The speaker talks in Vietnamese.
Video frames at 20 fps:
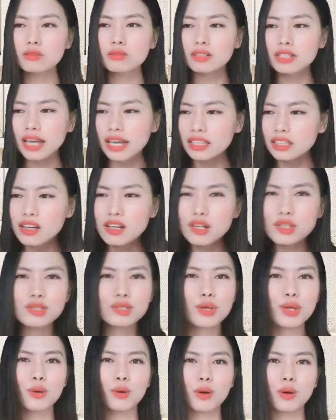cái tư
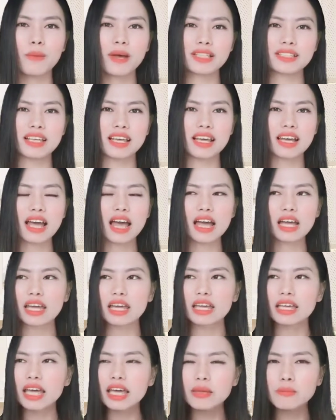duy của các bạn sẽ khác
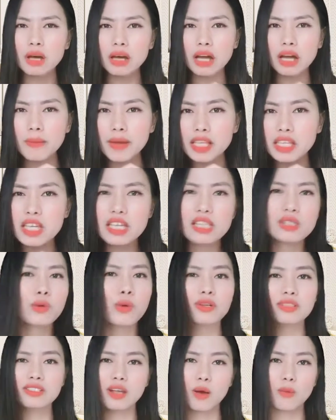cái cách mà các bạn nhìn
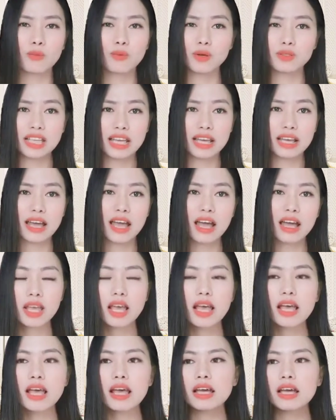cuộc sống nó sẽ khác
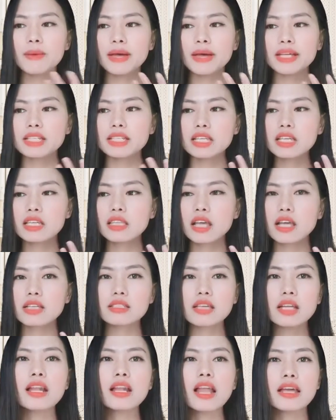các bạn sẽ nhìn thấy
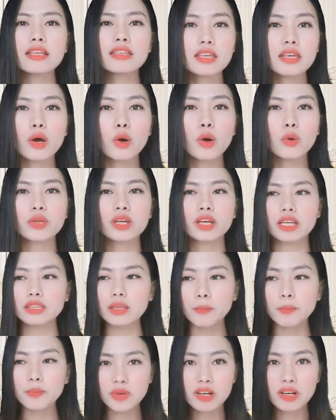rất là nhiều những cái
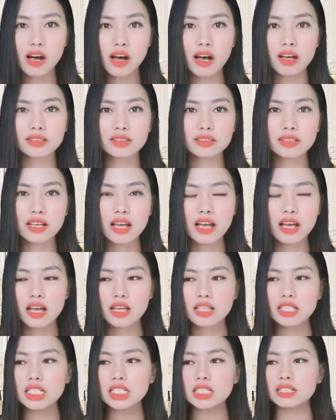tấm gương
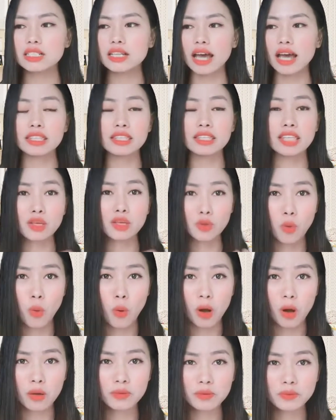những cái tình
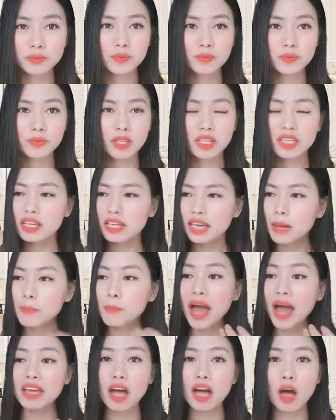huống những cái
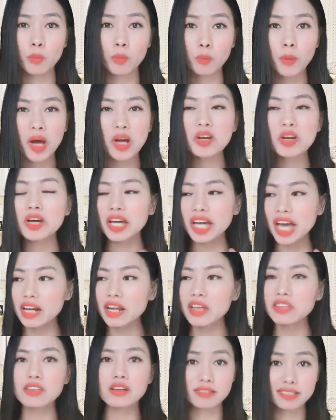bài học mà người khác
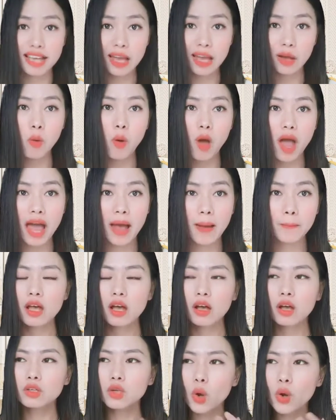đã từng trải qua
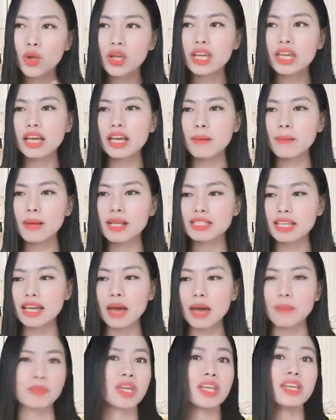đôi khi các bạn sẽ
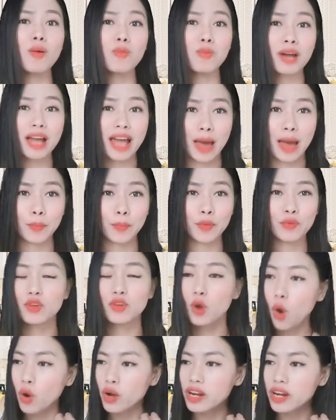cảm thấy đồng cảm bởi vì
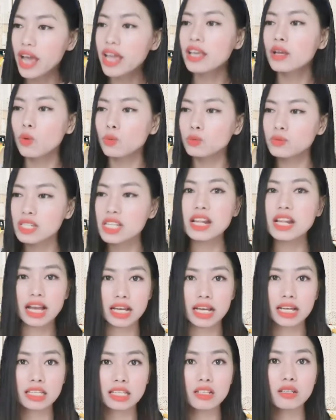ổi đây cũng chính là
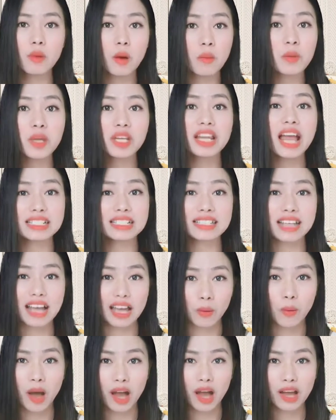cái thứ mà mình đang
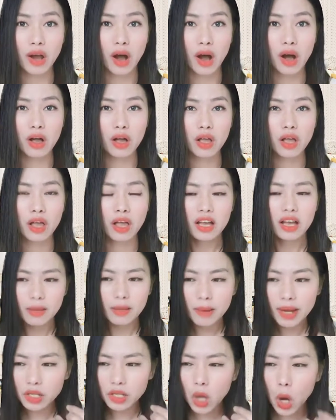trải qua đó các
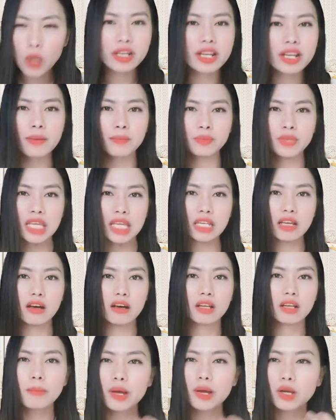bạn có niềm tin
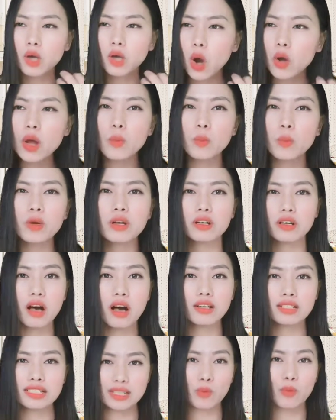hơn các bạn có động lực
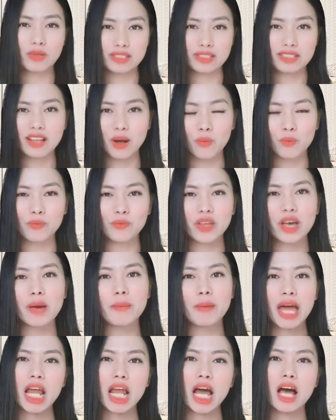hơn trong cuộc sống các
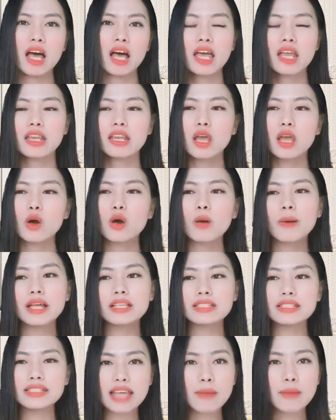bạn ạ nếu các
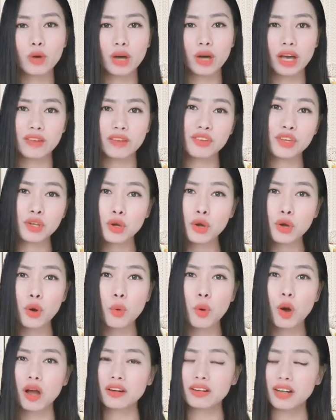bạn xem một cái video
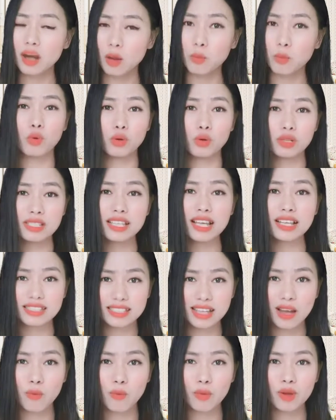hoặc đọc một cuốn sách
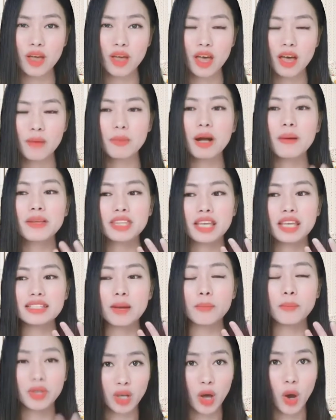xong ấy mà các bạn thấy
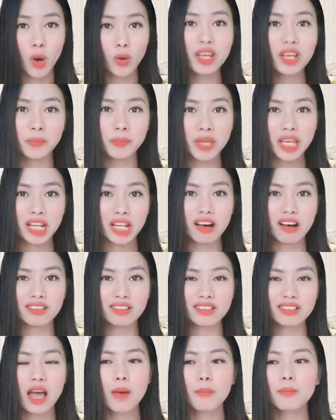rằng mình có niềm tin
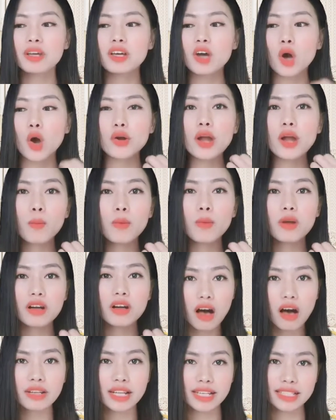hơn mình có động
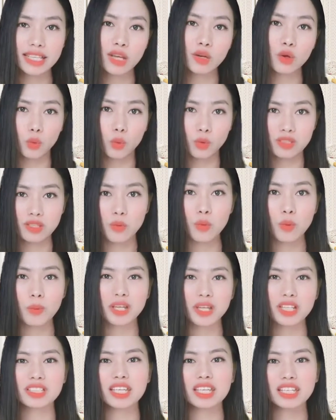lực hơn để thay đổi cuộc sống của
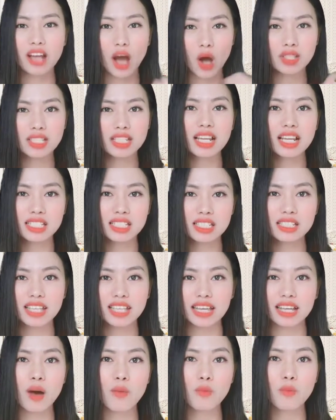mình thì đó chính là sự
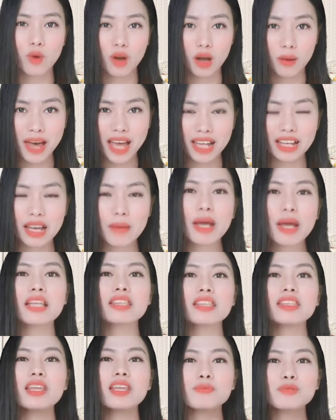thành công của các bạn các bạn đã
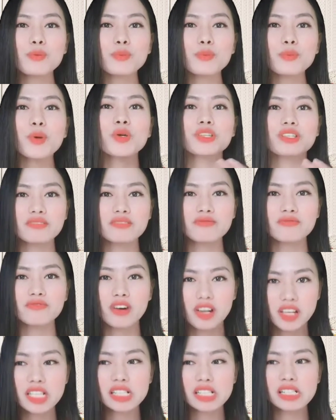tiếp xúc được
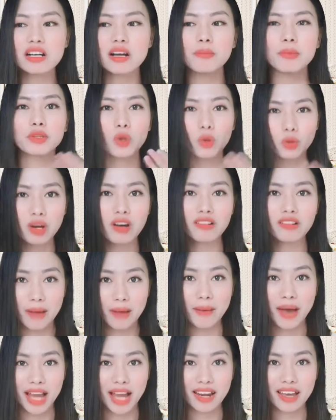với những người mà tốt hơn
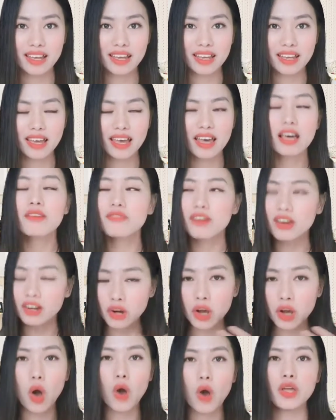các bạn đấy và
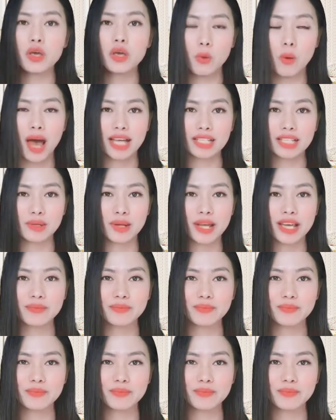đã có hiệu quả rồi đấy